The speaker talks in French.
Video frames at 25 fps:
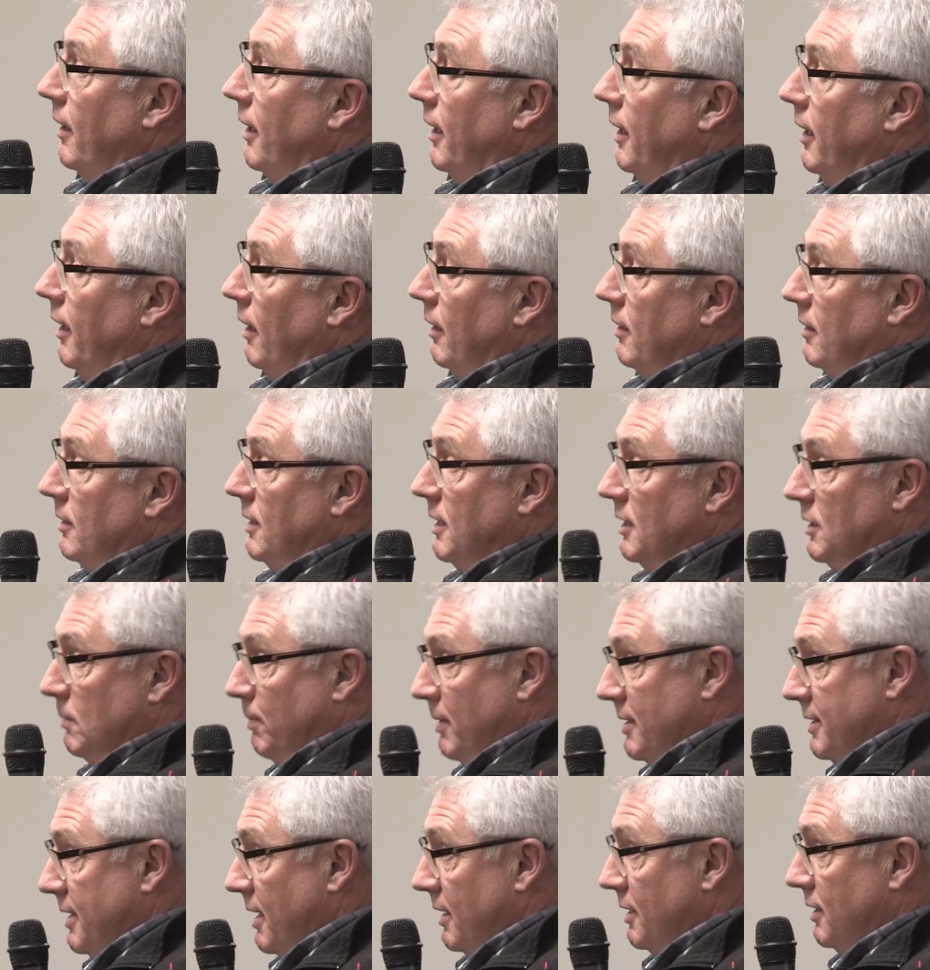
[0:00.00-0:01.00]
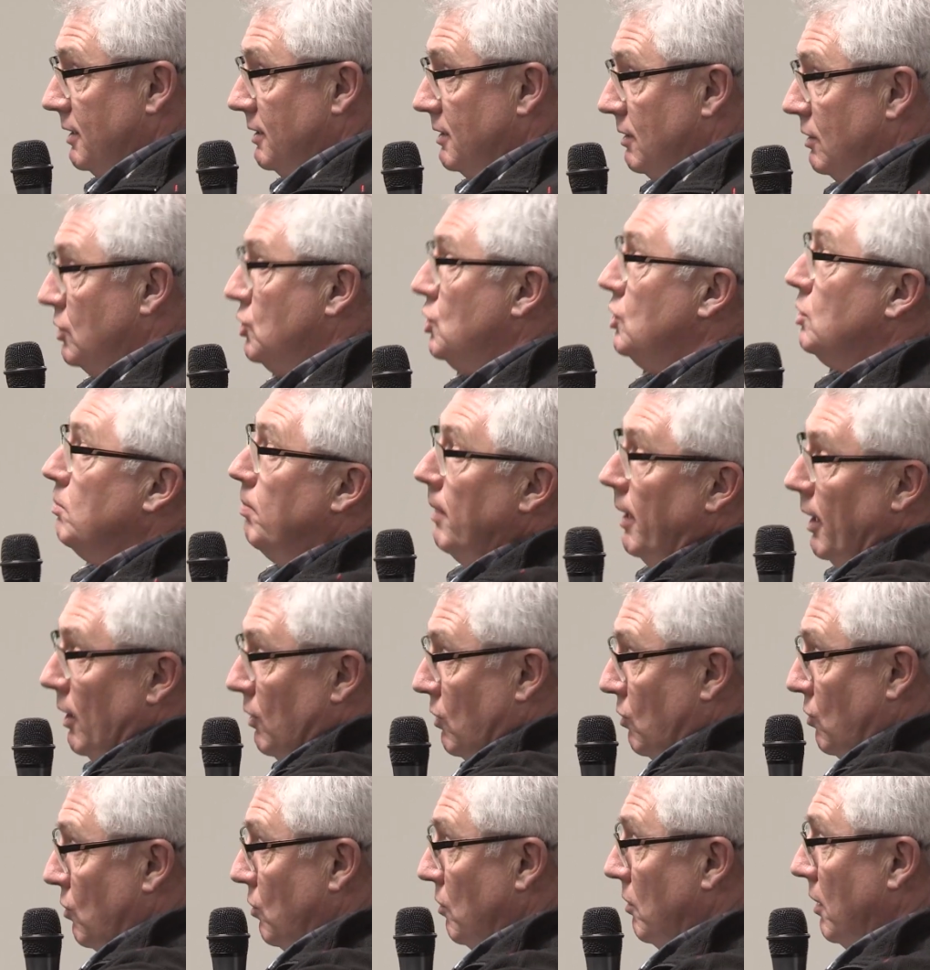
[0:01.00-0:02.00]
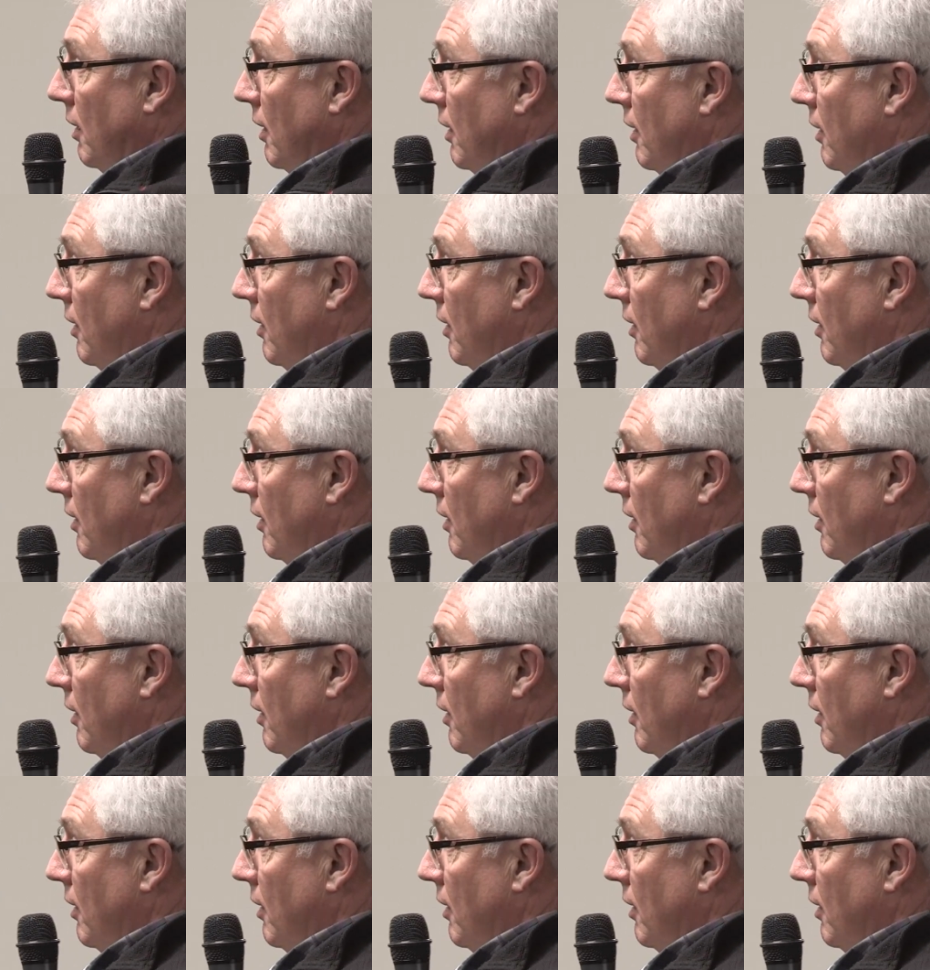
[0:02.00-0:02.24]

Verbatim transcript: et des spécialistes. J'espère que,